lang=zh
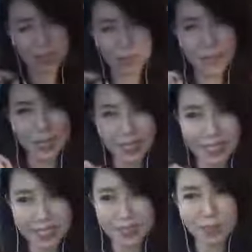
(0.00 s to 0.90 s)
的，我不急
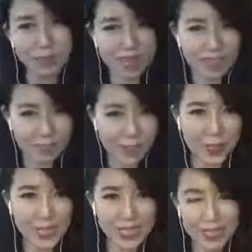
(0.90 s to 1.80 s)
着教，都满街风
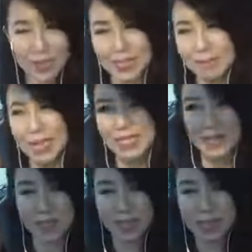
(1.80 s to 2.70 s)
水师乱七八
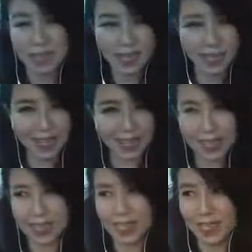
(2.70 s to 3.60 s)
糟
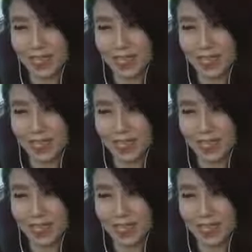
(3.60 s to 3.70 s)
的，OK，